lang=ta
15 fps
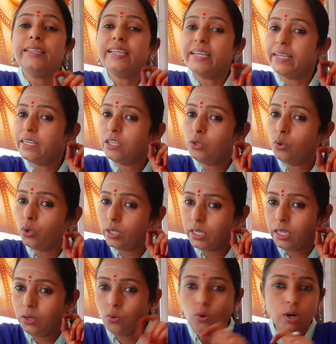தெற்கு
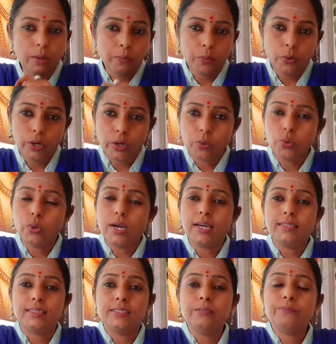நோக்கி கோலம்
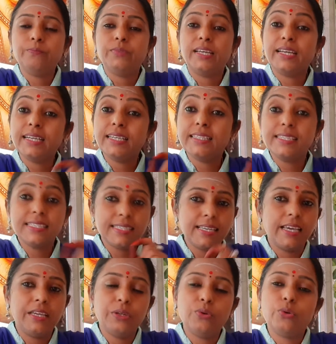போடக்கூடாது தெற்கு
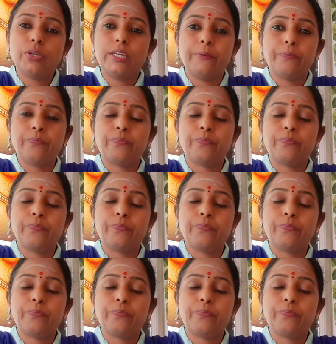திசையை நோக்கி